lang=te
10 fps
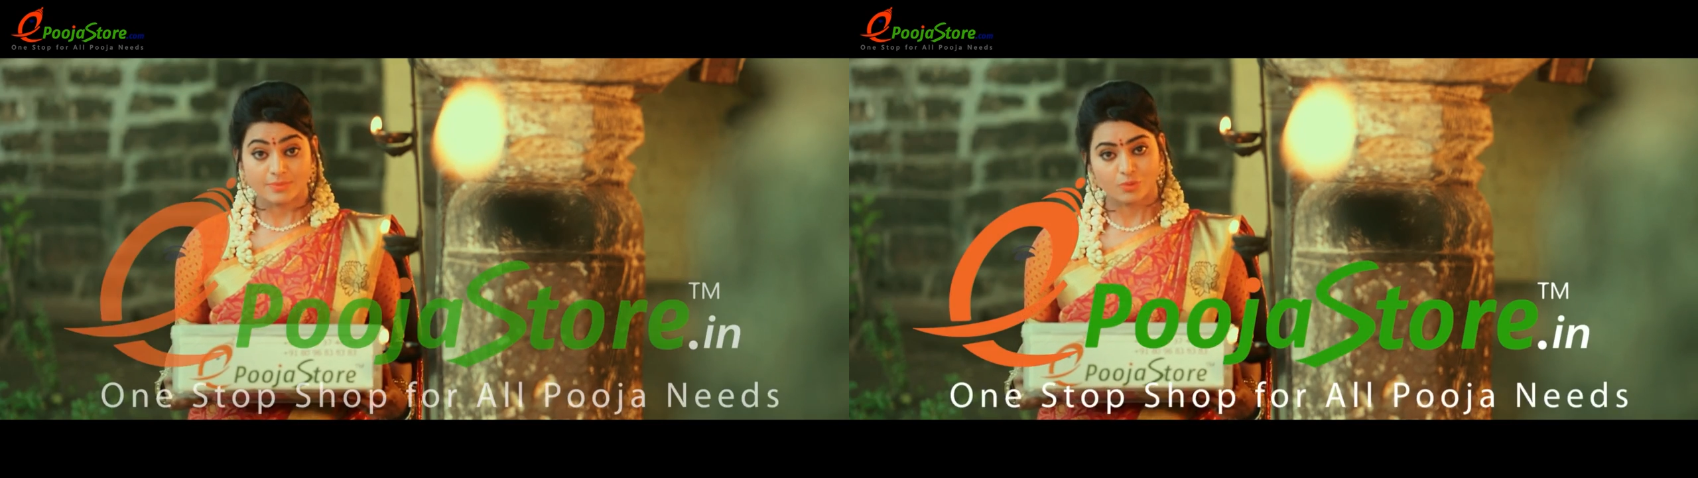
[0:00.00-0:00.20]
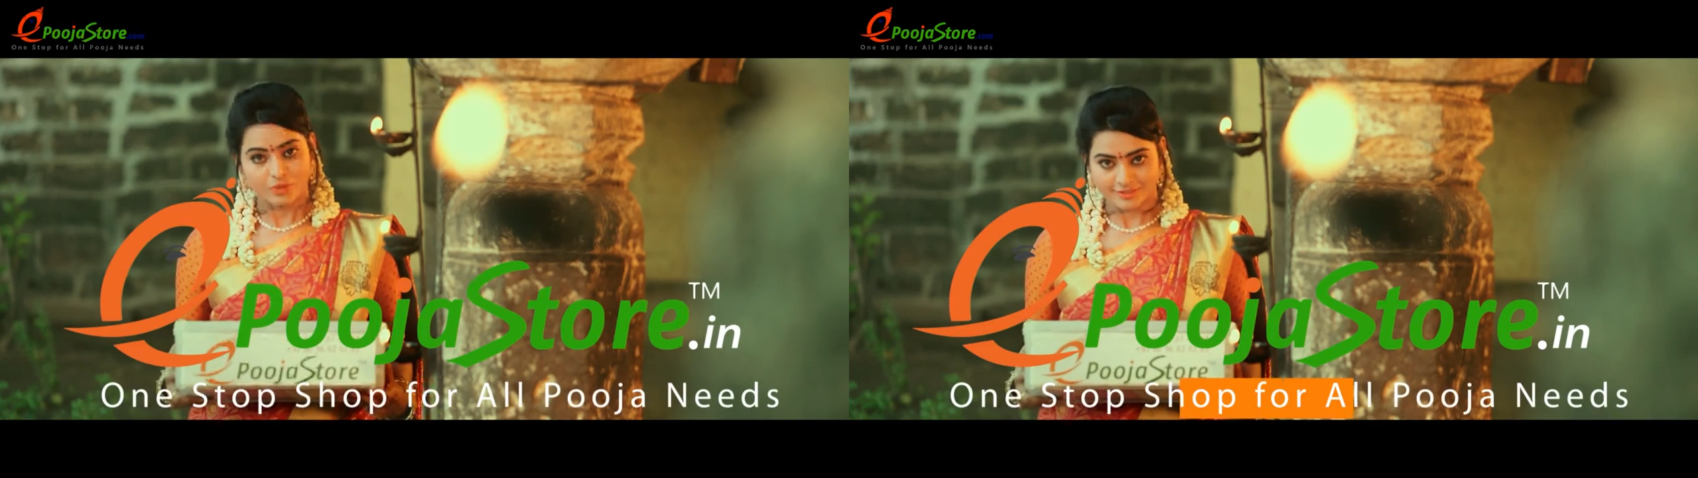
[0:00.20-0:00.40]

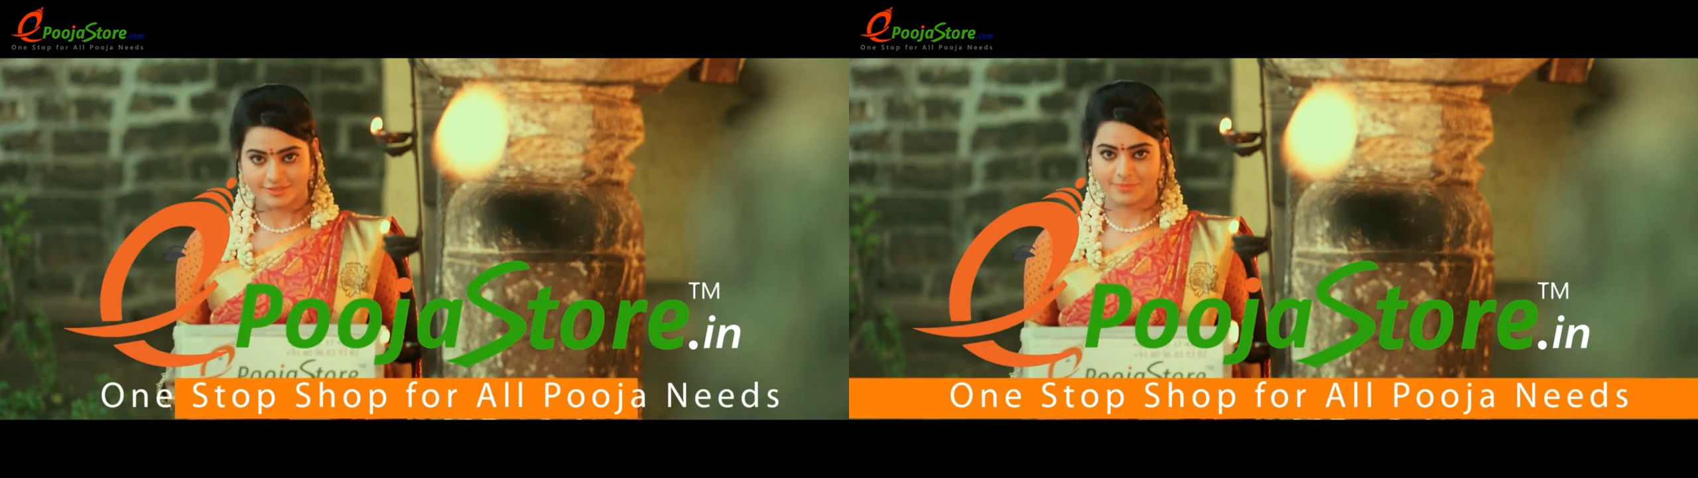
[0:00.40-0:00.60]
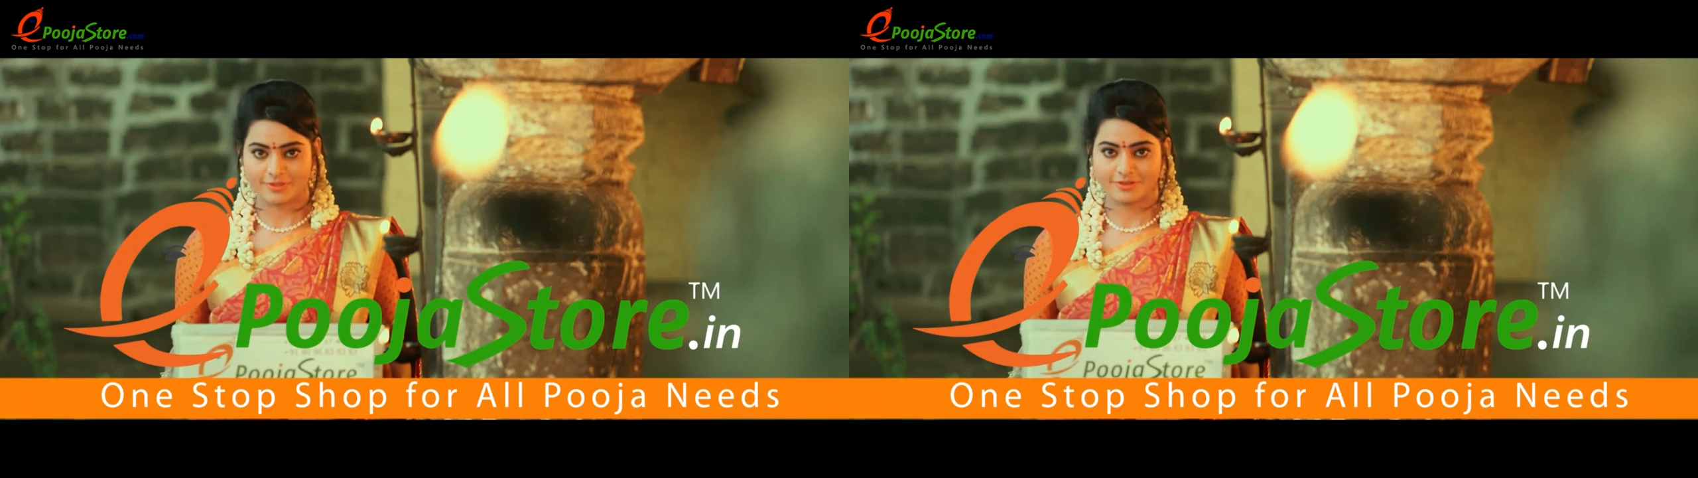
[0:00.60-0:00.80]
ఈ
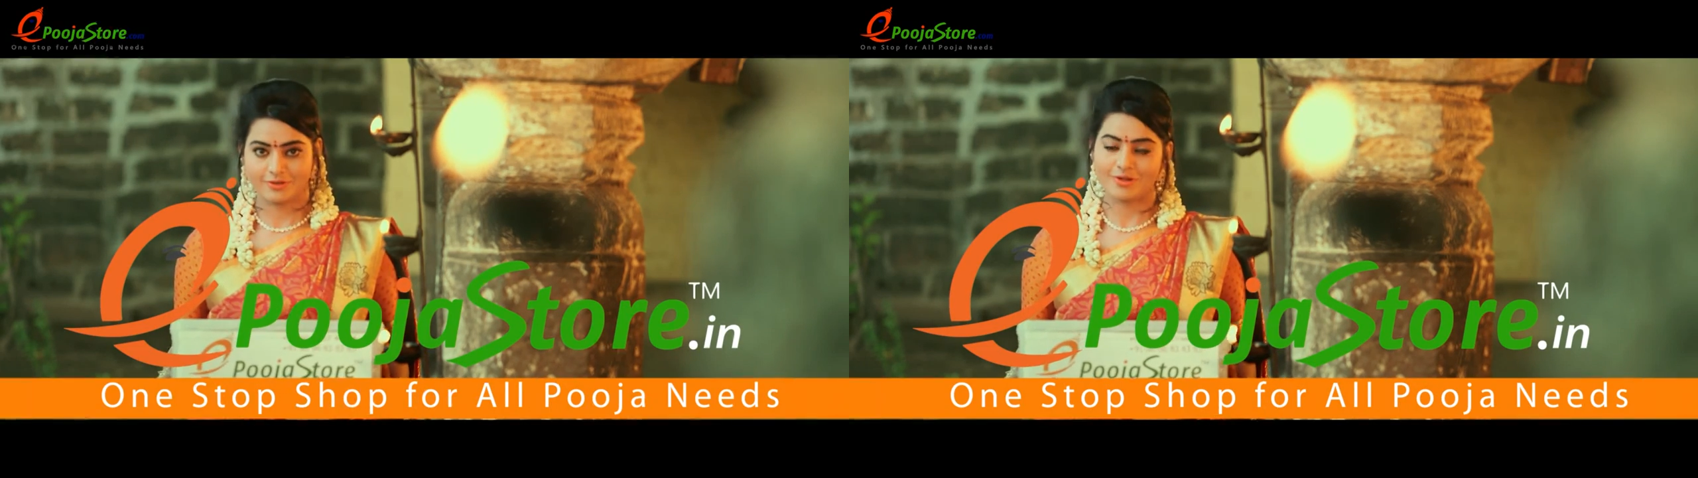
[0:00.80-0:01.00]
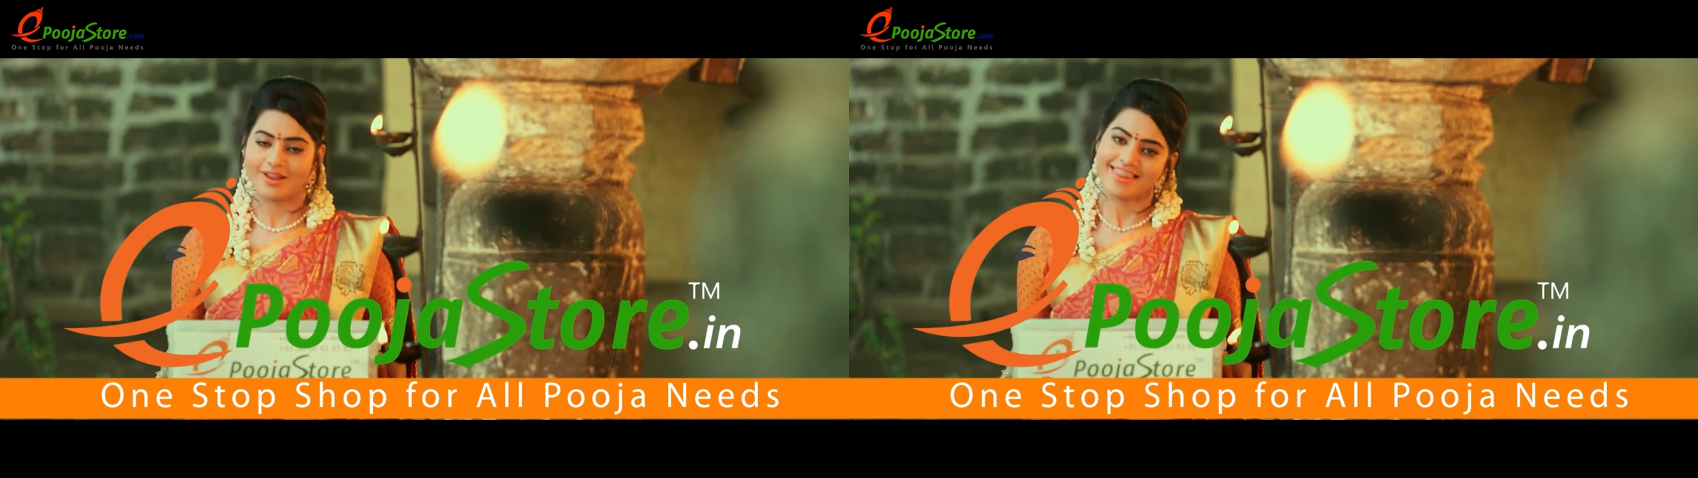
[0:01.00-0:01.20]
పూజా స్టోర్
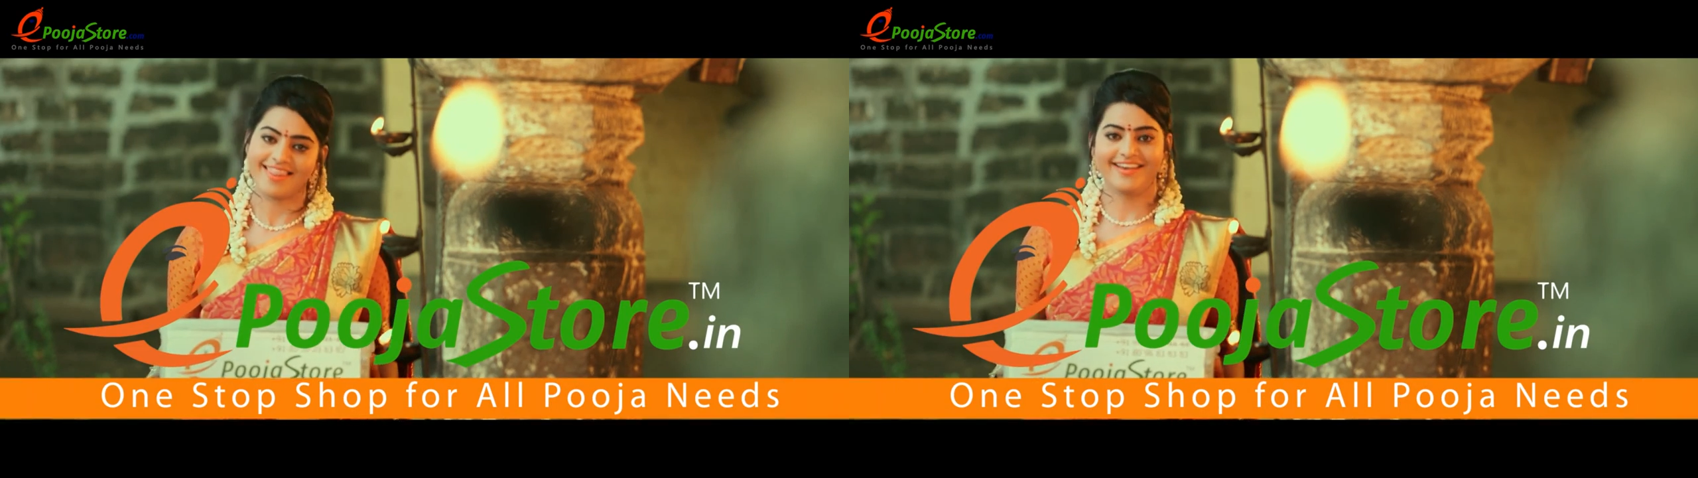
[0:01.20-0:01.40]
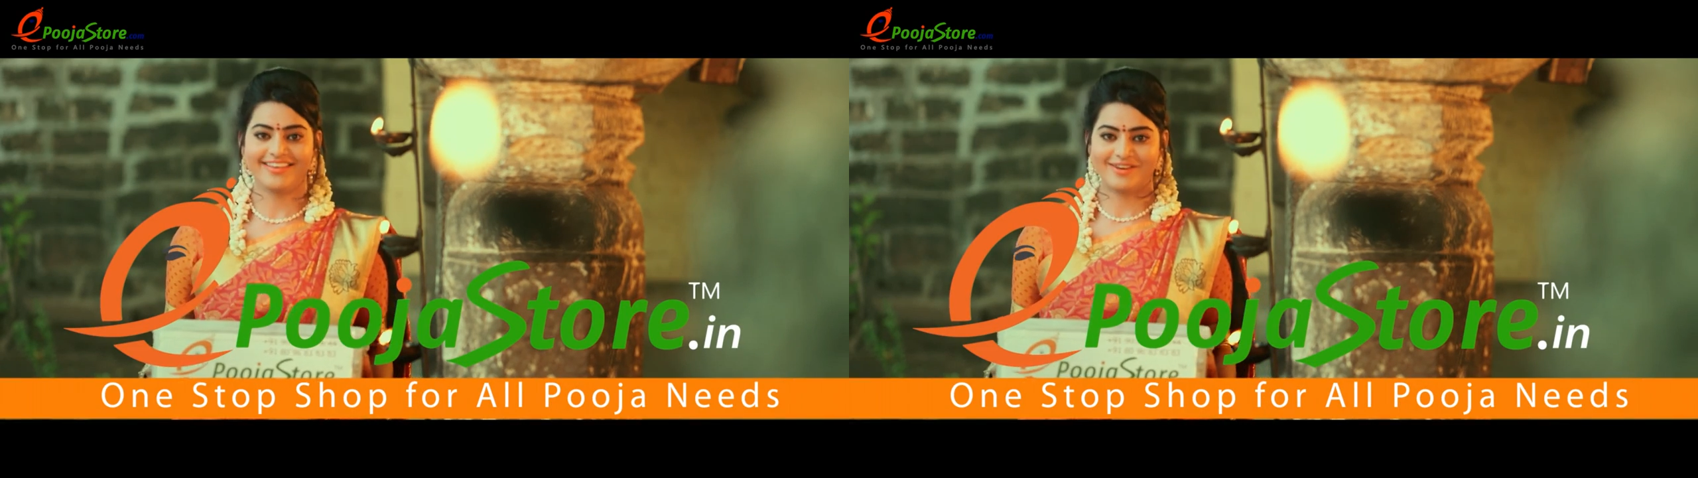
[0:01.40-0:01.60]
డాట్ లో
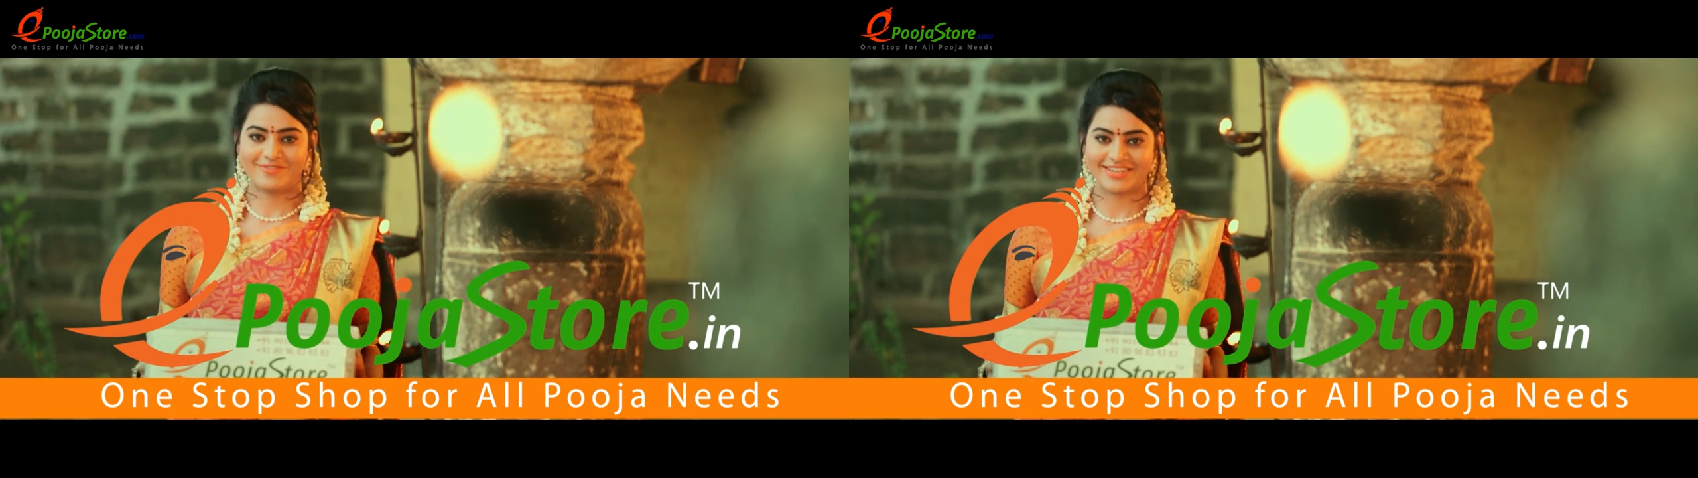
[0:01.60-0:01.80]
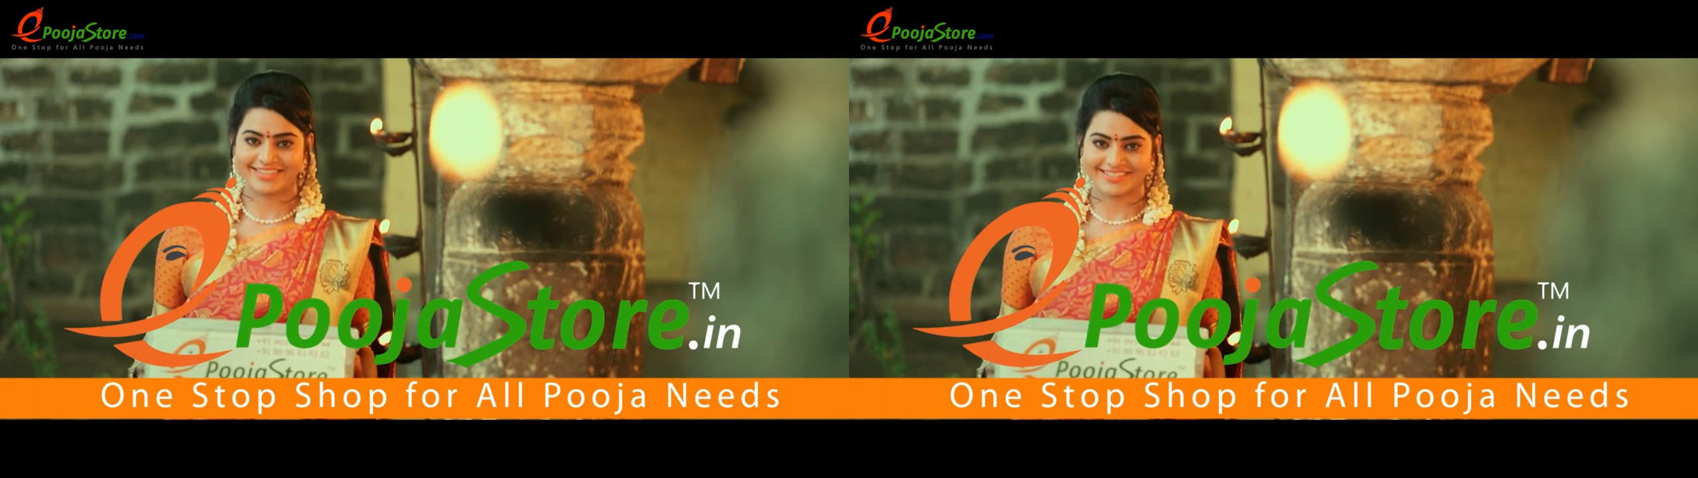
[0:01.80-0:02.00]
లాగిన్
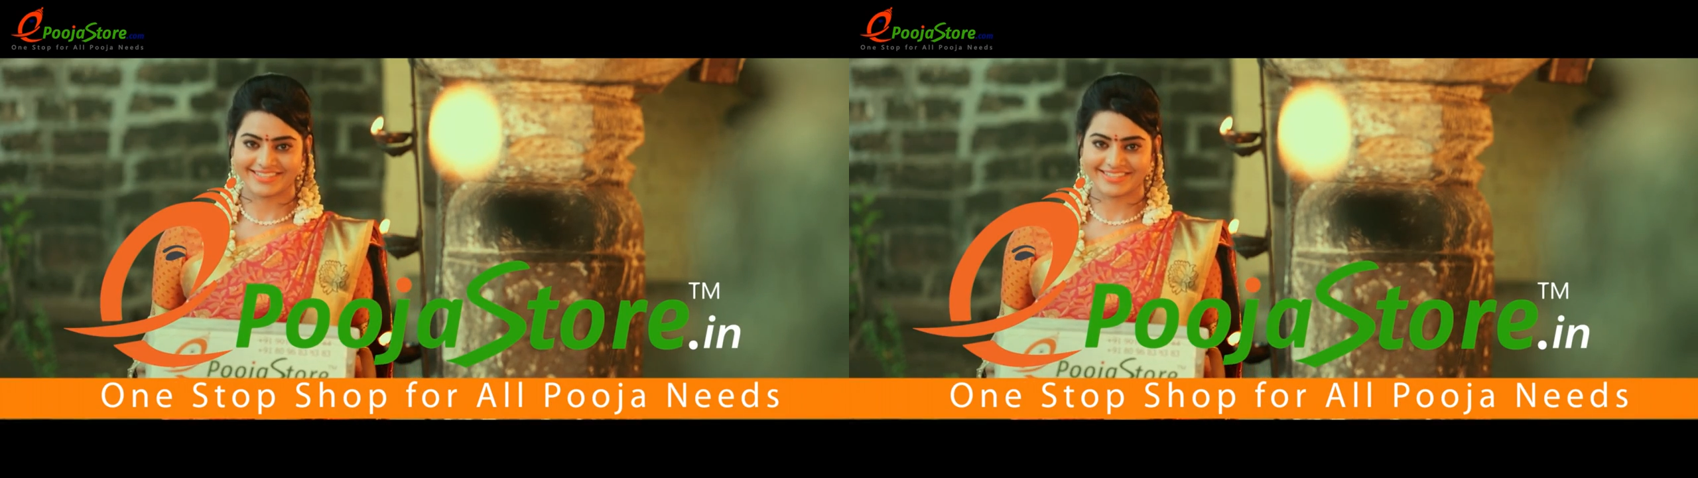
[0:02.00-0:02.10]
అవ్వండి